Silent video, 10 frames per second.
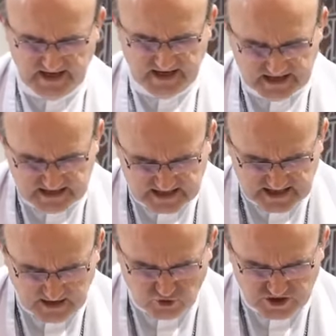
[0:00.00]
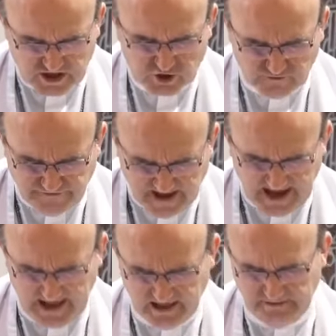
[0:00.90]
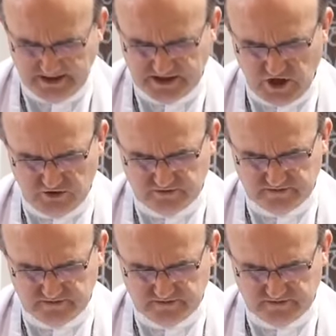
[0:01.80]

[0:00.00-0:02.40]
San Agustín sufría la división.